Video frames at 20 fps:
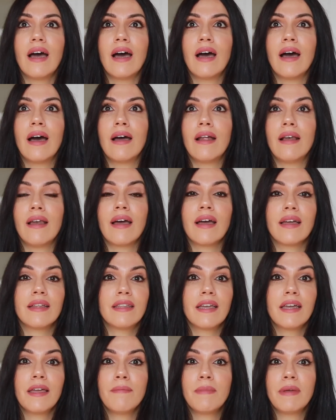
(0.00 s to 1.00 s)
a la
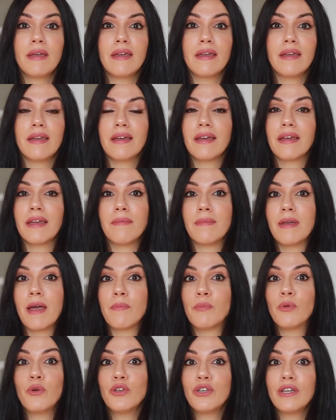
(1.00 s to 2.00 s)
gente que me,
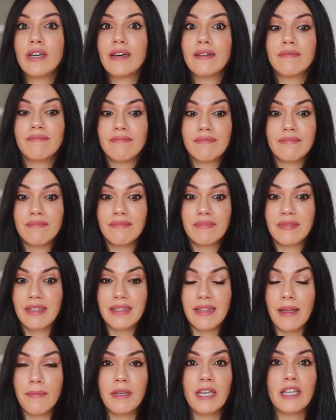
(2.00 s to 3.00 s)
apoya
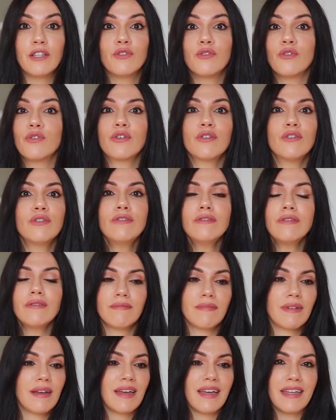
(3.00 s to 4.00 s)
de mi
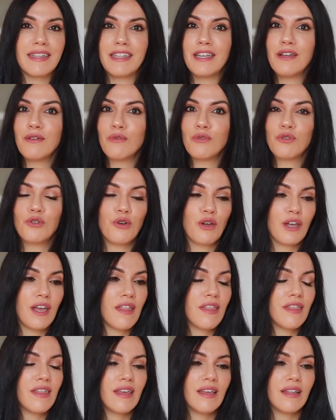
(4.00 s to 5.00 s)
entorno, gente incluso que
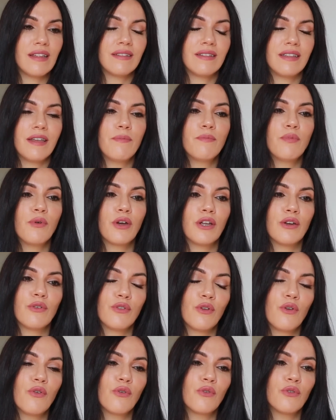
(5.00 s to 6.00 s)
hace tiempo que no
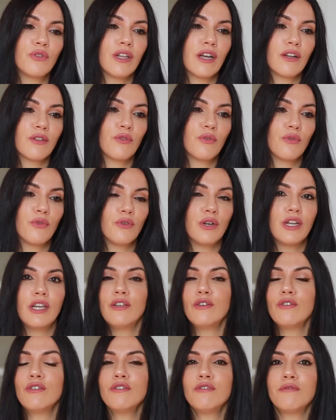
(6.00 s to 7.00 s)
tengo contacto con
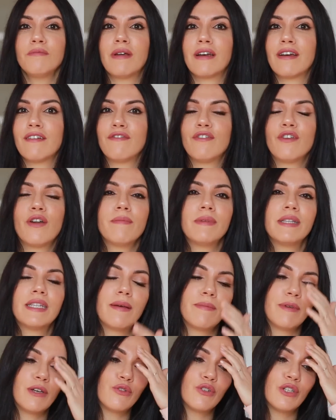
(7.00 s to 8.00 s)
ellos, me refiero a mis
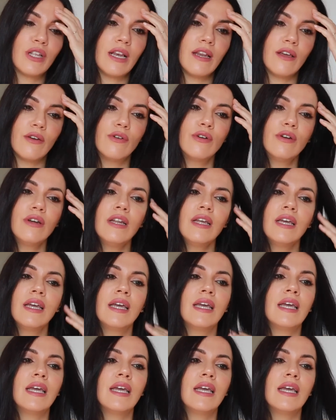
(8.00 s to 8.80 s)
amigos de León.